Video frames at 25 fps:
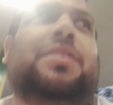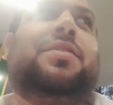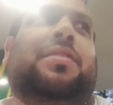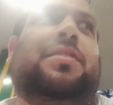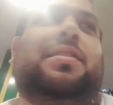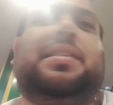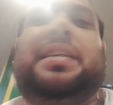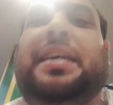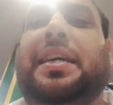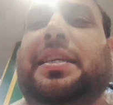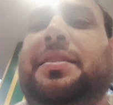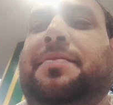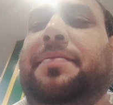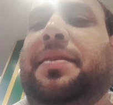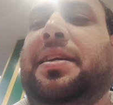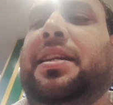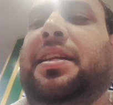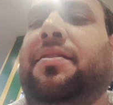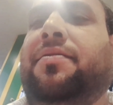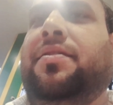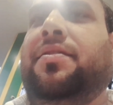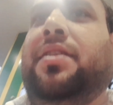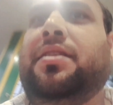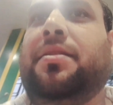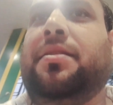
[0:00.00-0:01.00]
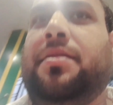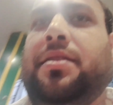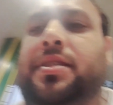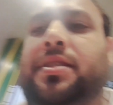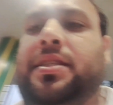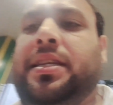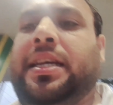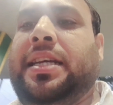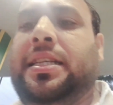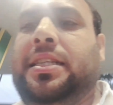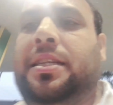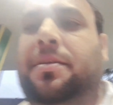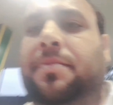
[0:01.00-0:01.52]
और गाइज
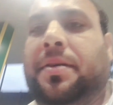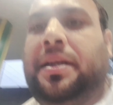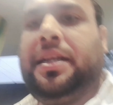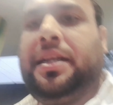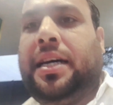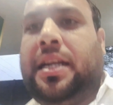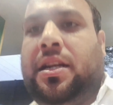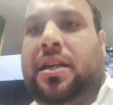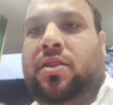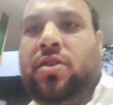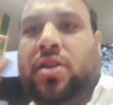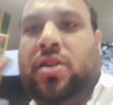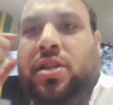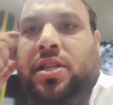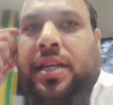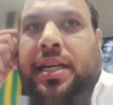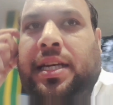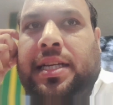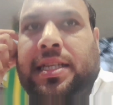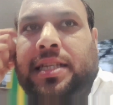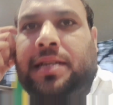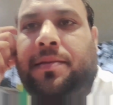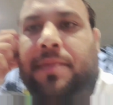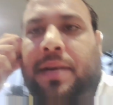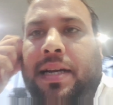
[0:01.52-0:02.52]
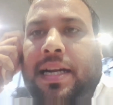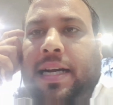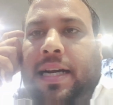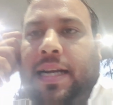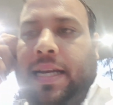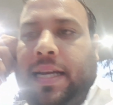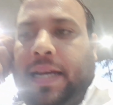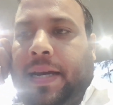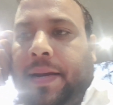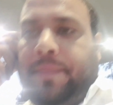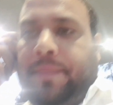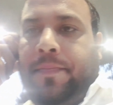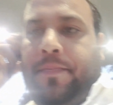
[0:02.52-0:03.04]
सी एन जी भरा रहा हूँ और सी भरा
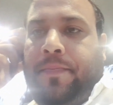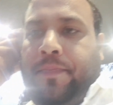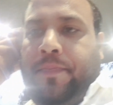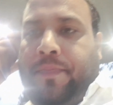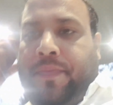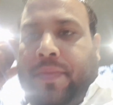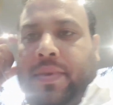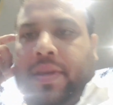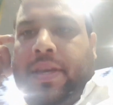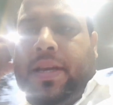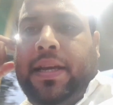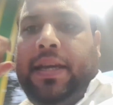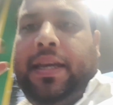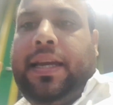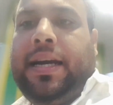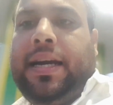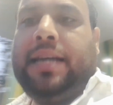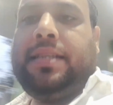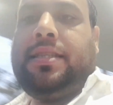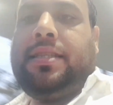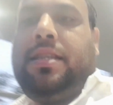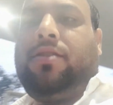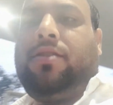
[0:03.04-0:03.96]
के यहाँ से